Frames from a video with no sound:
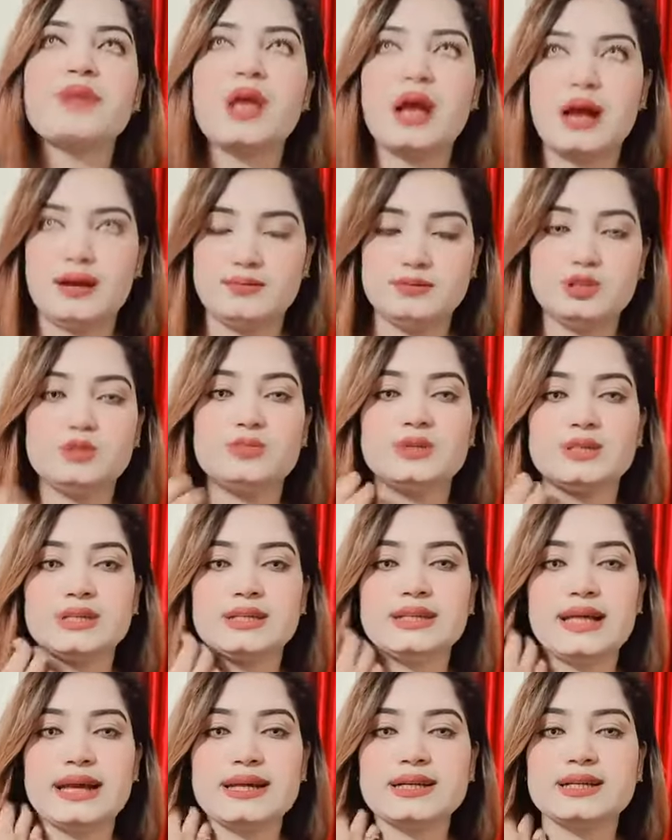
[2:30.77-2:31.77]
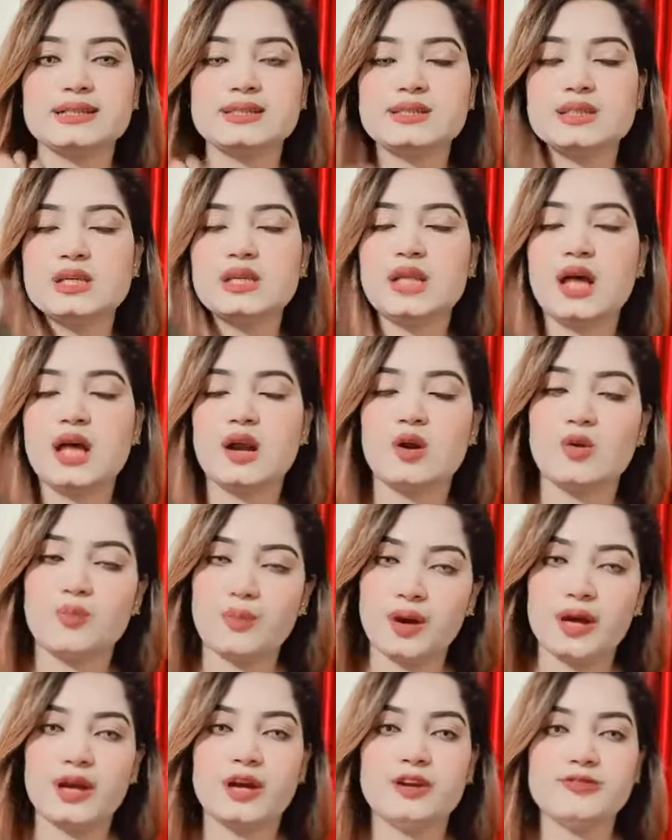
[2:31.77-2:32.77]
আমি তোমাদের দেখাচ্ছি দাঁড়াও
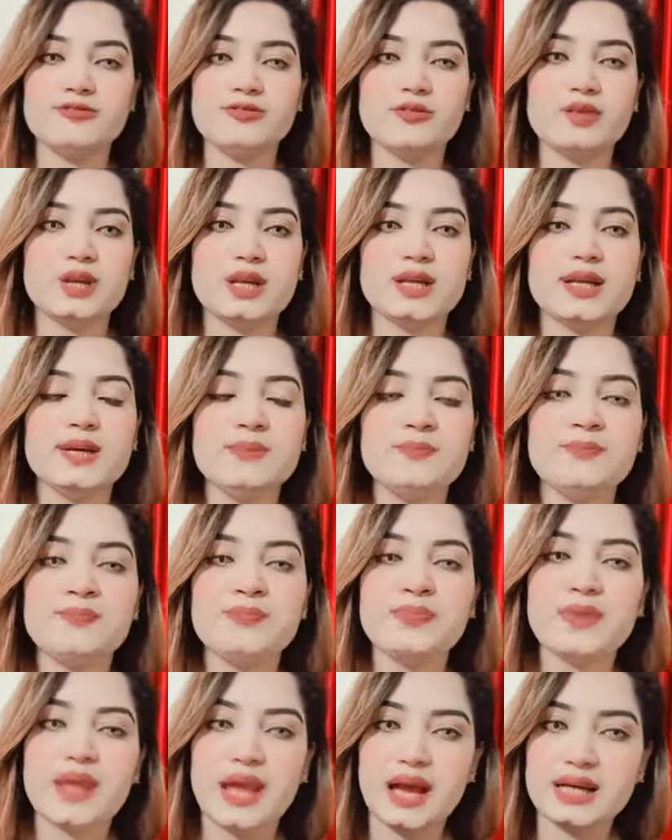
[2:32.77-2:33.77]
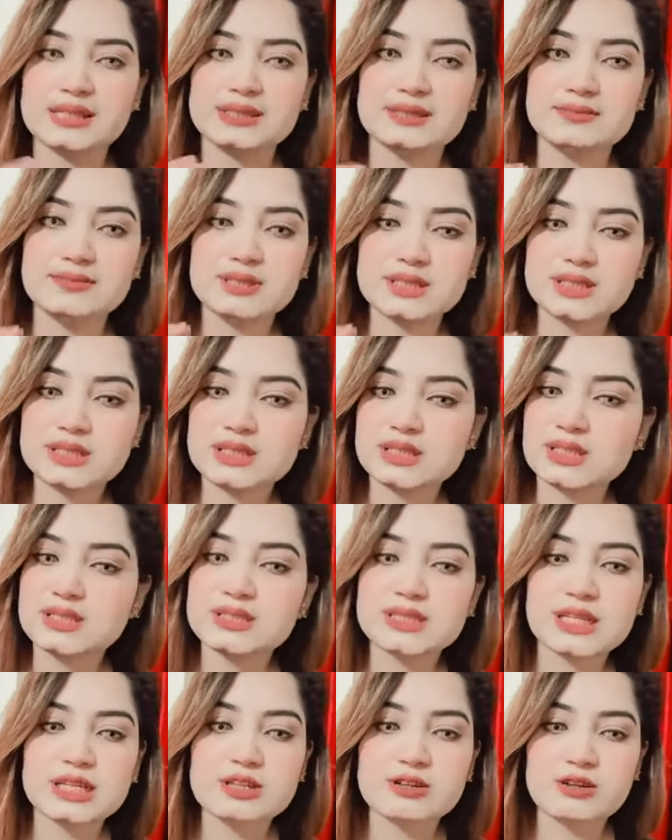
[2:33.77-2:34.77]
মায়ের ফোন এনে অ্যাক্টিভিটিসটা
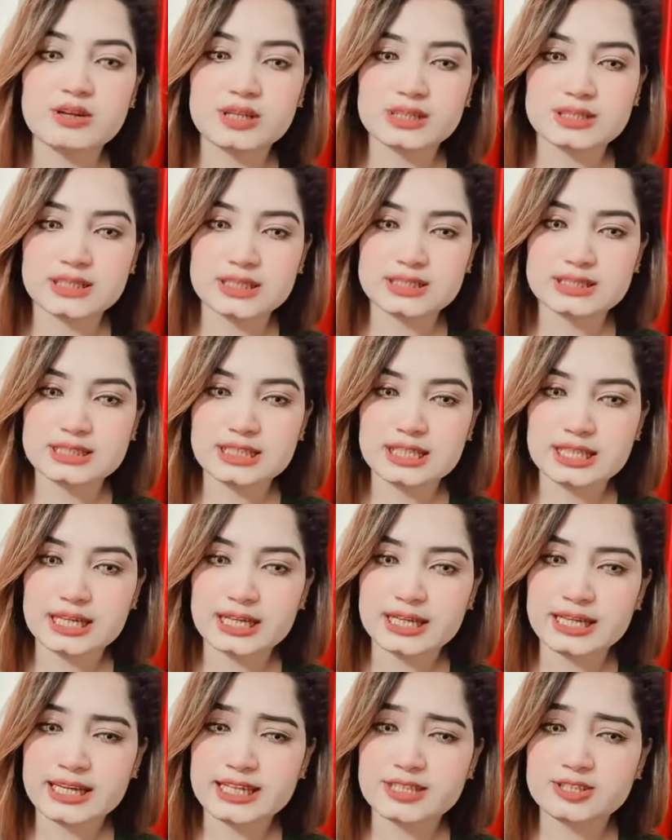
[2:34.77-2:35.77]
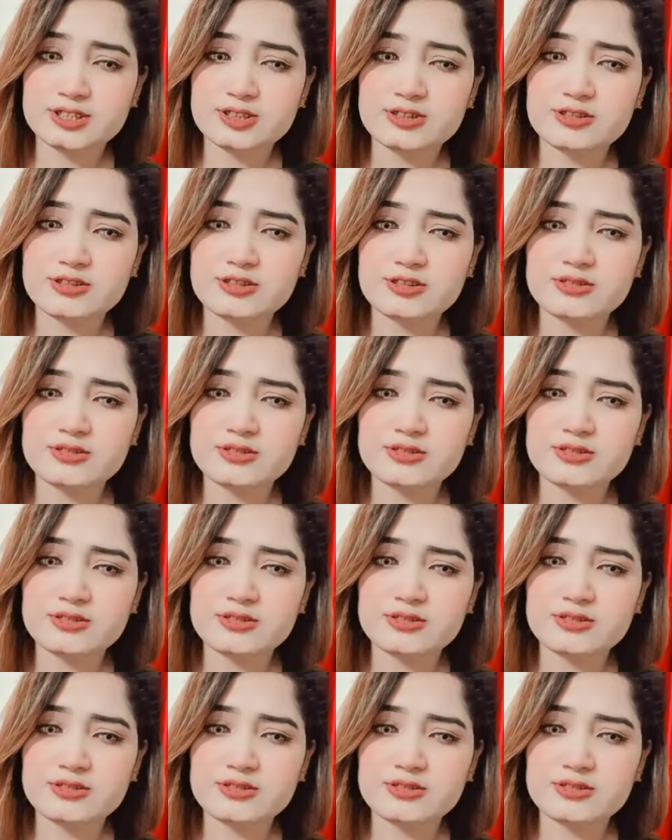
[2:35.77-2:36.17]
চেক করা যাচ্ছে না এই জন্য